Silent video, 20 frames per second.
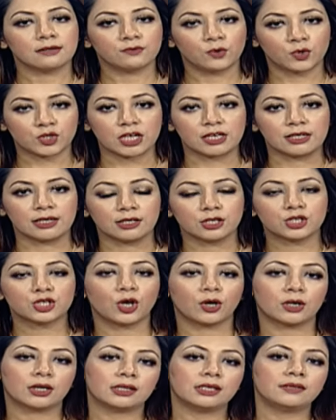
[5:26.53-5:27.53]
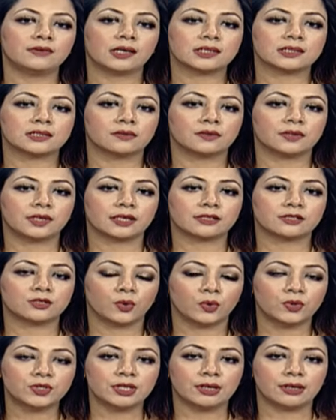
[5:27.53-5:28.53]
ভোটাররা সকালে রাজধানীর একটি
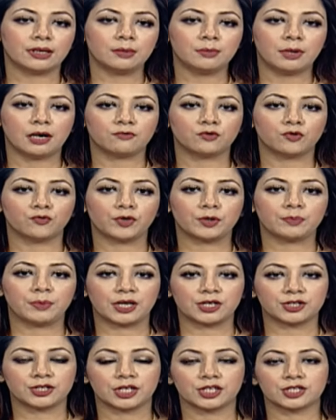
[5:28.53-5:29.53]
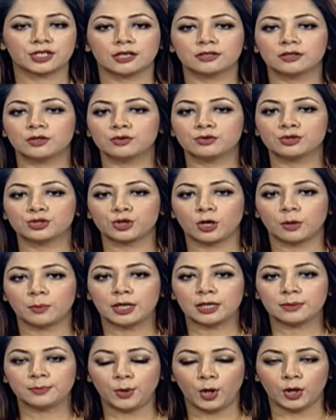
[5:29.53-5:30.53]
হোটেলে বাফুফের বার্ষিক সাধারণ
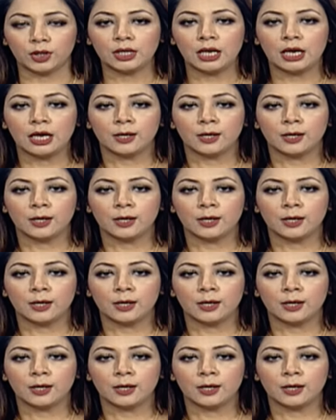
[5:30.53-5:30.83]
সভার পর